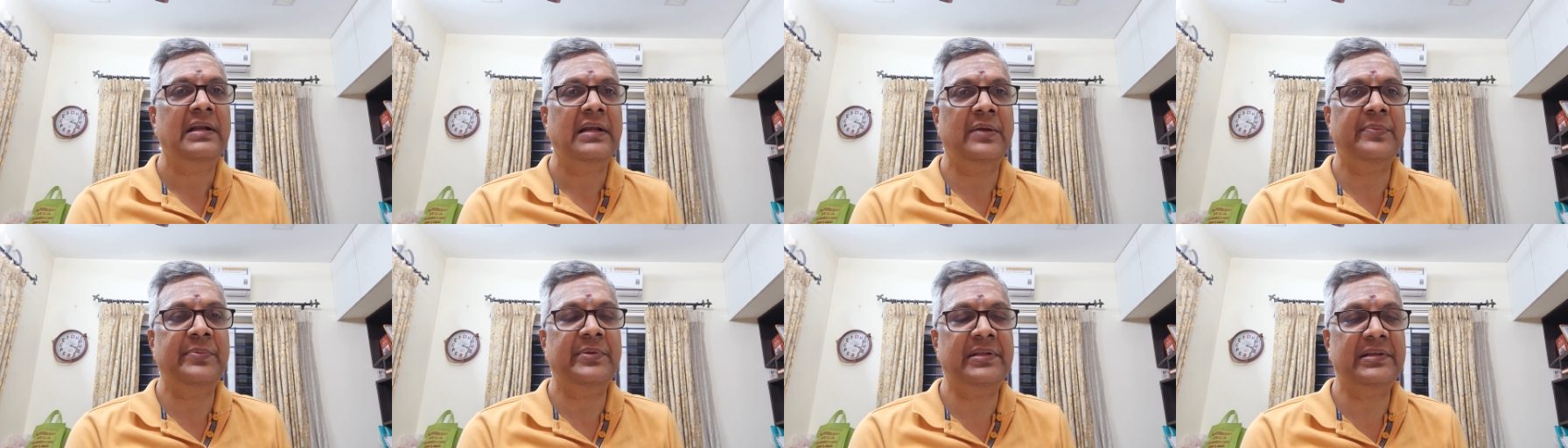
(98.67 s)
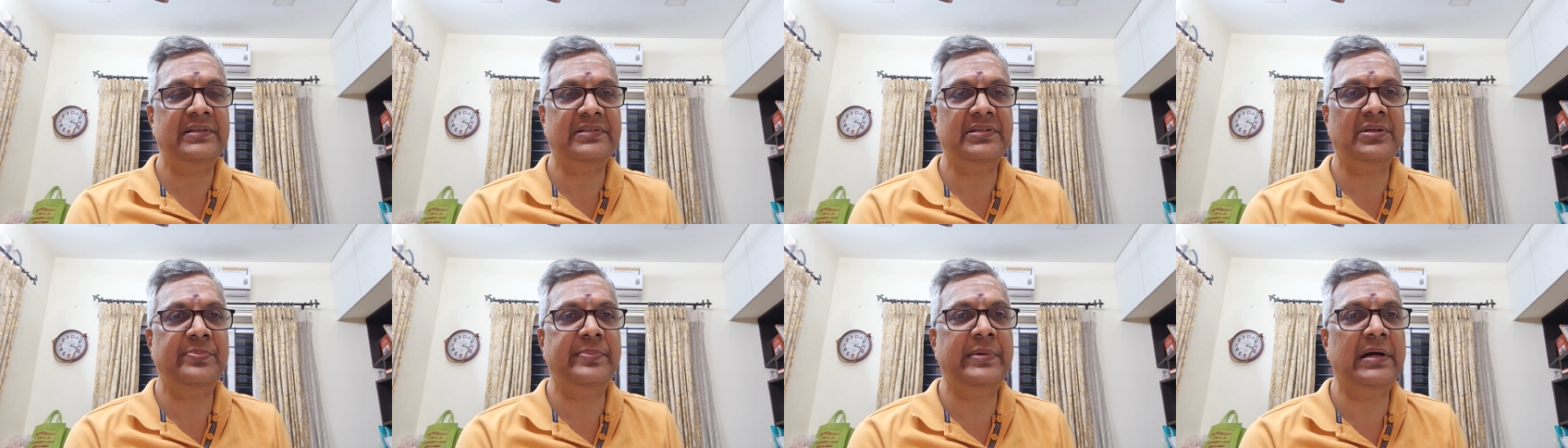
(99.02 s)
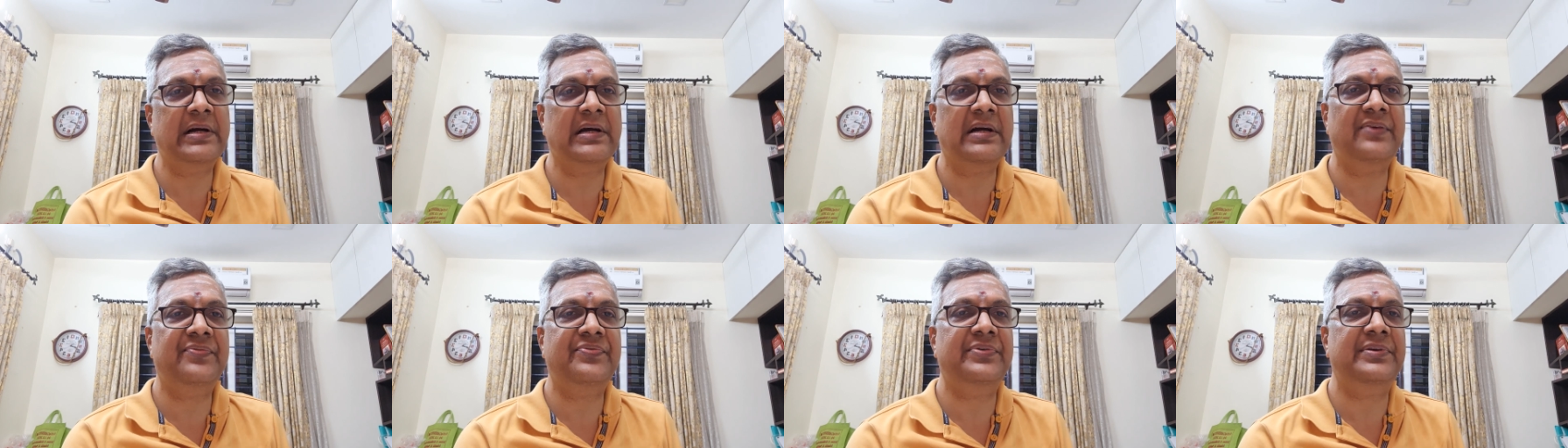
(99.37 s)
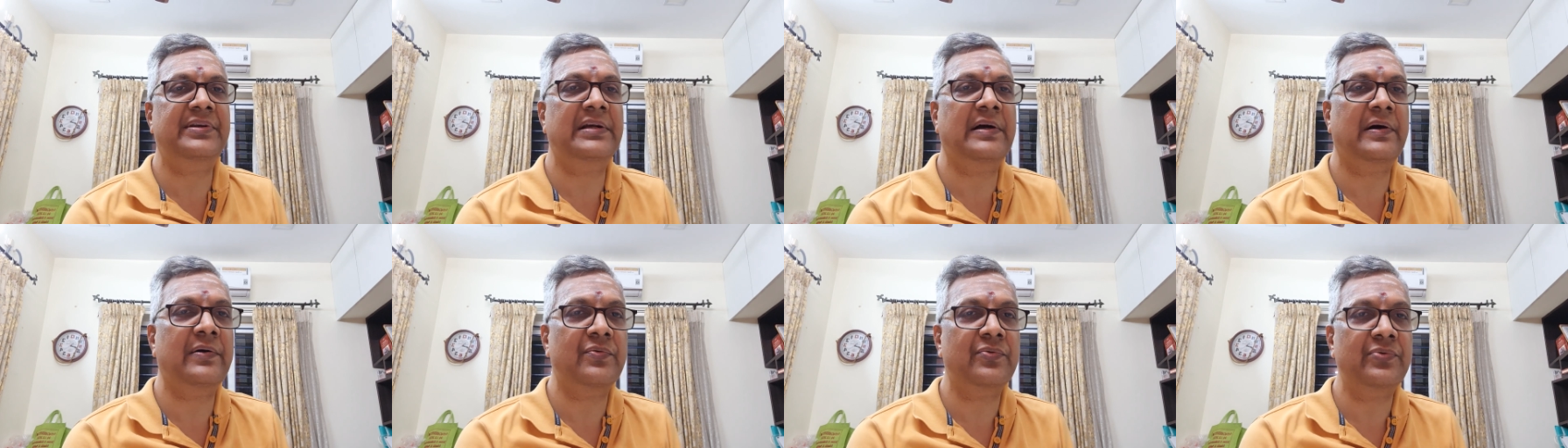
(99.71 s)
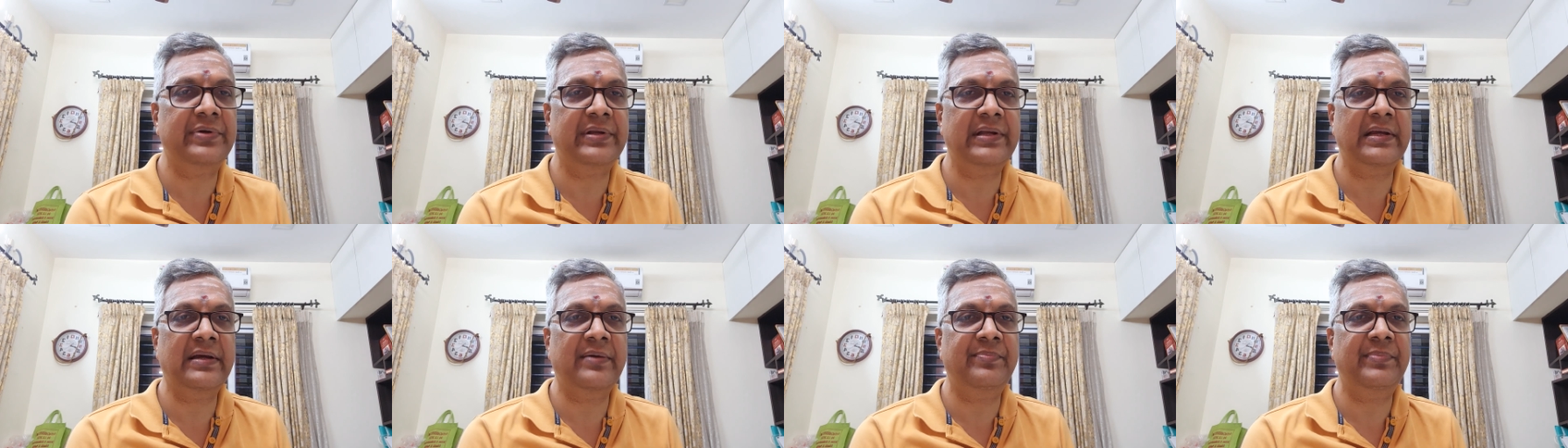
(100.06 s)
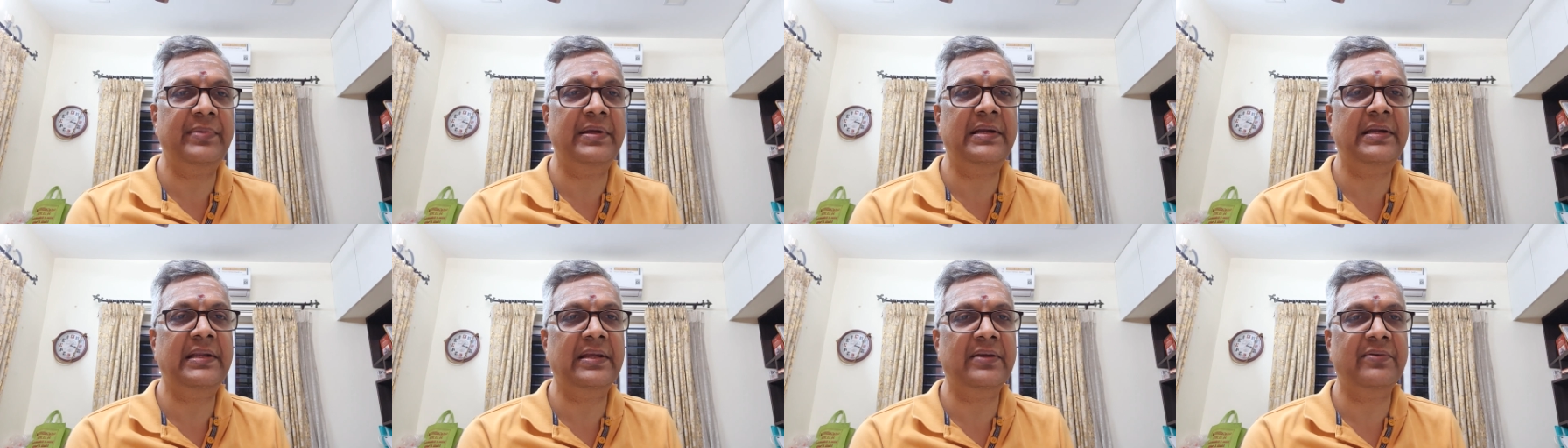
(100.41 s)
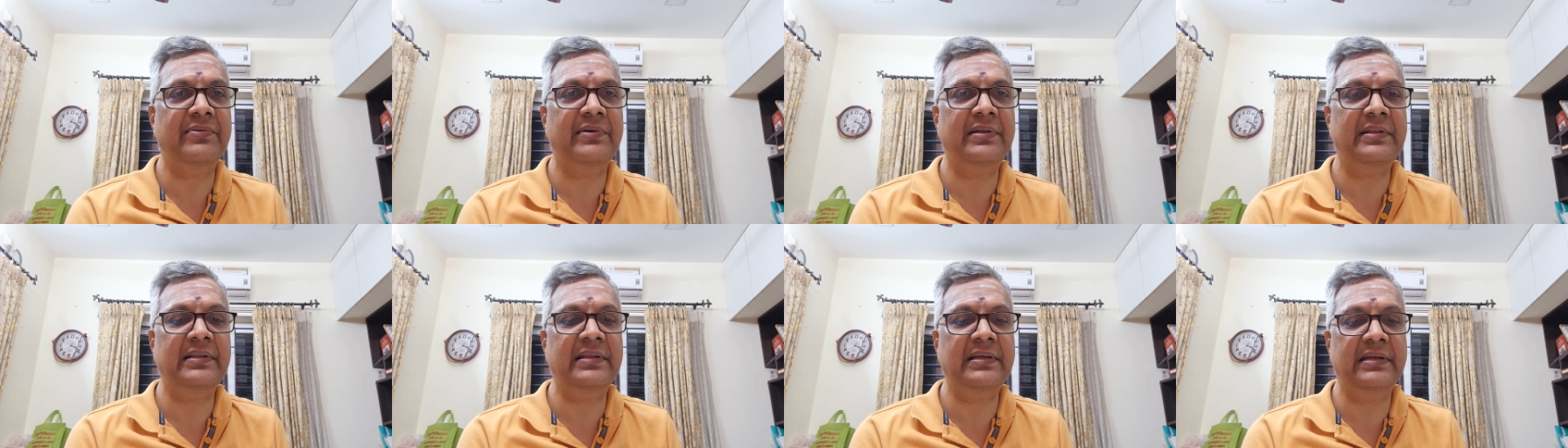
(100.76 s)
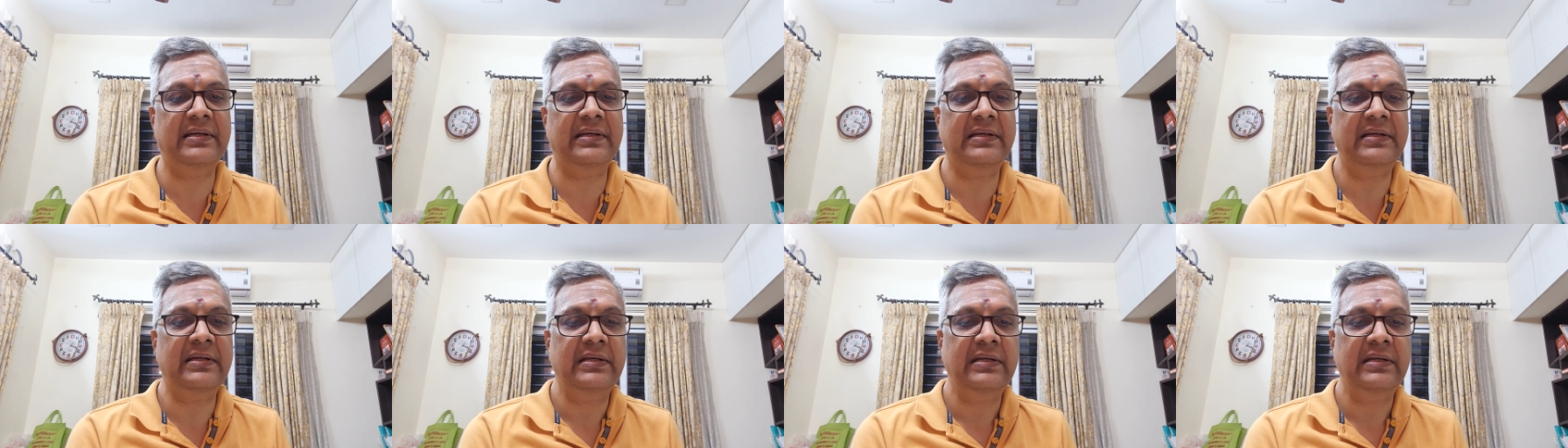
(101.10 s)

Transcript: நமது ரிசர்வ் பேங்க் ஆஃப் இந்தியாவினுடைய மீட்டிங் வந்து